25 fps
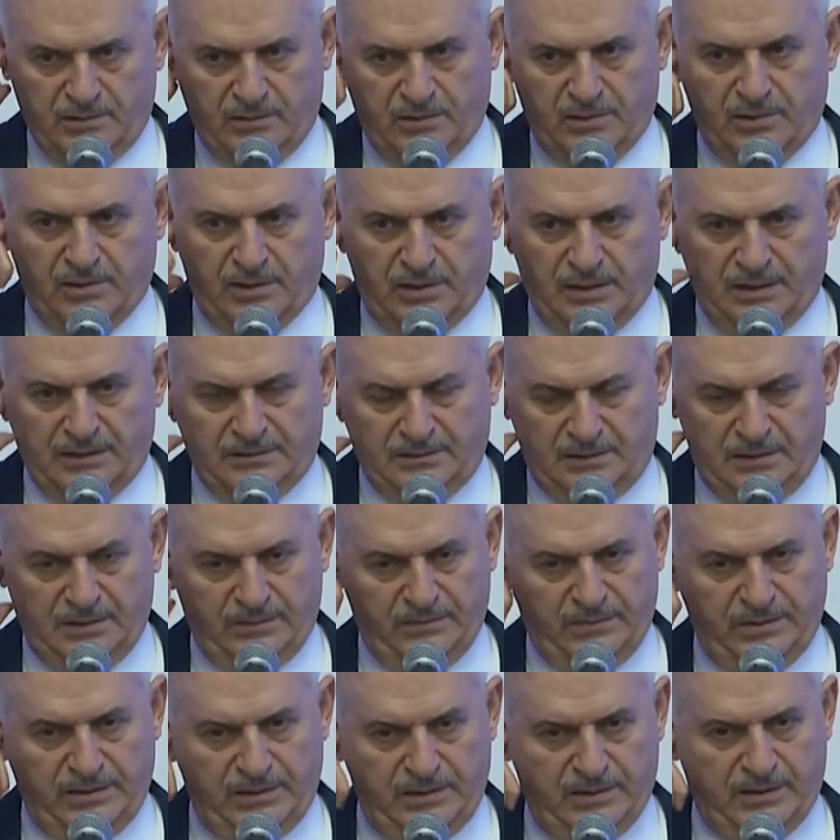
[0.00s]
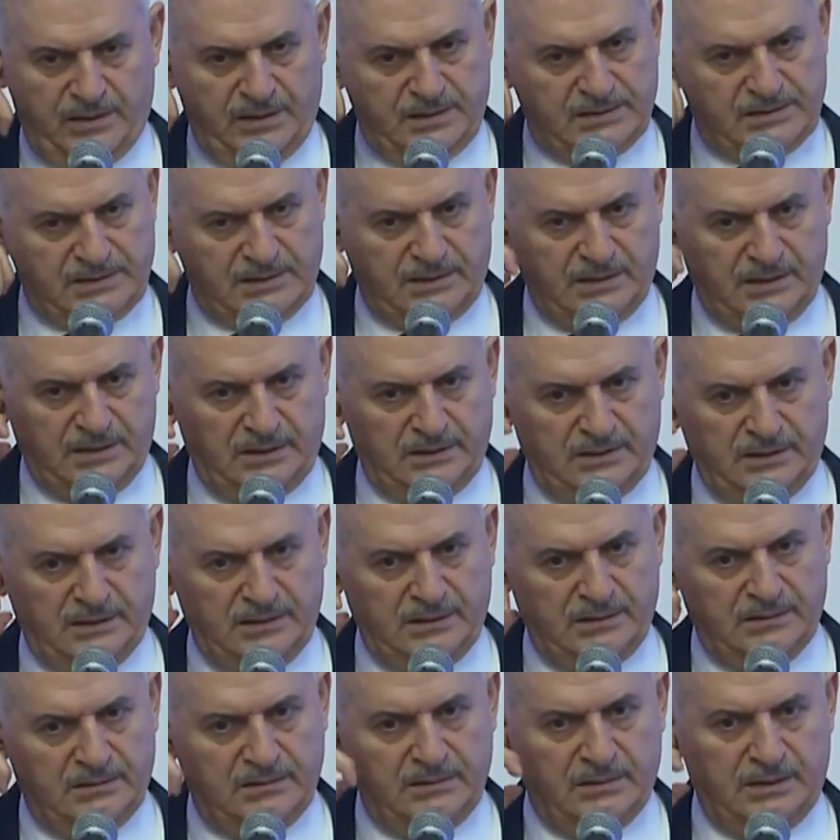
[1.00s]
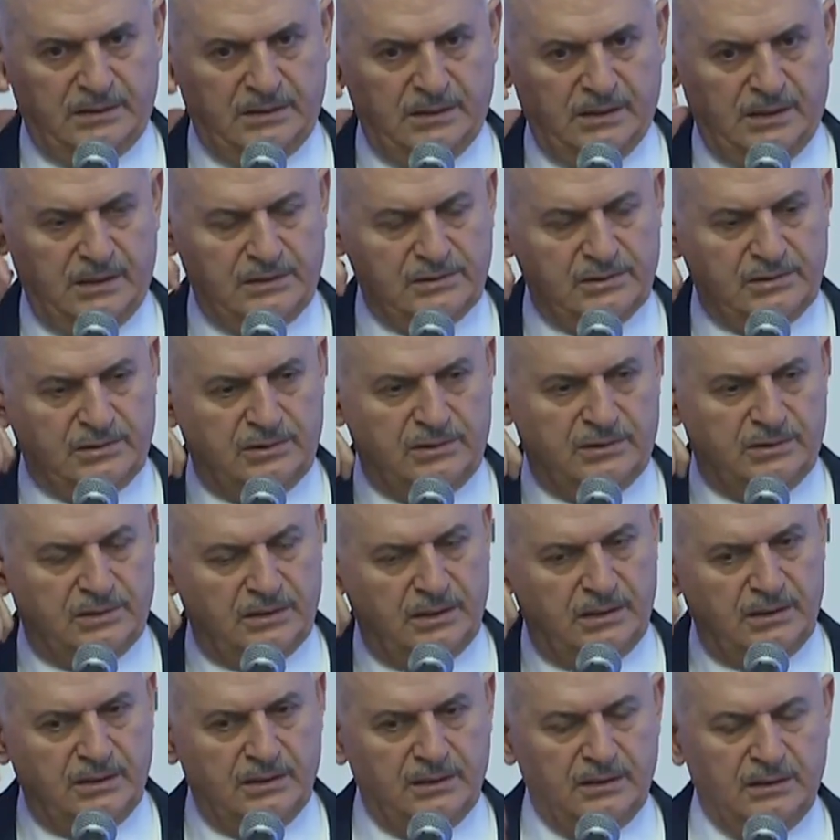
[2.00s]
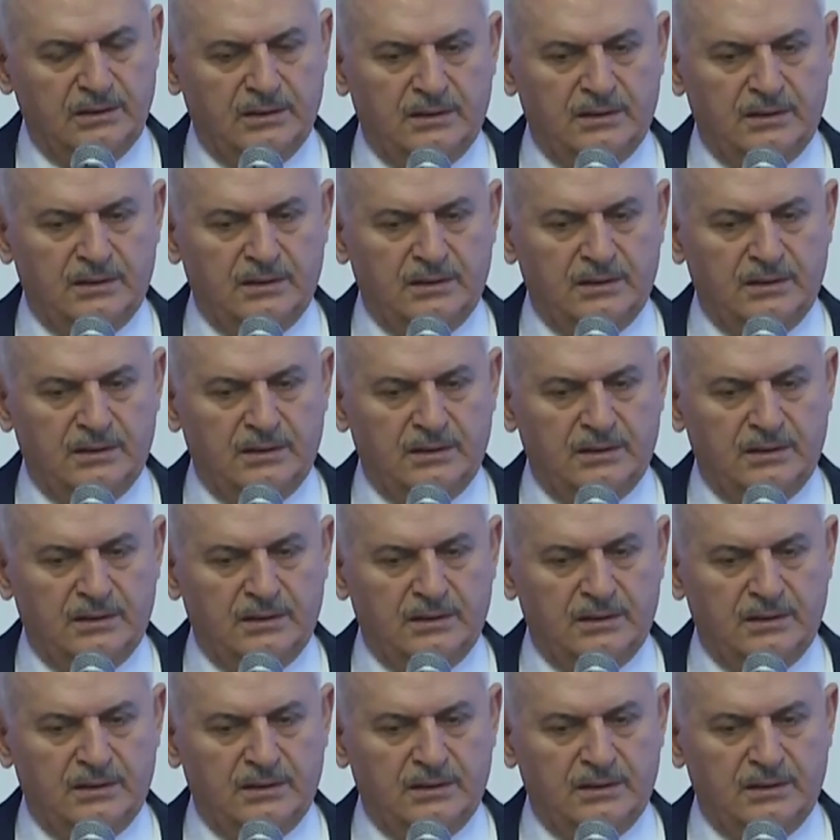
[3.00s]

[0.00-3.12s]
o altyapıyı hazırladı ve daha sonra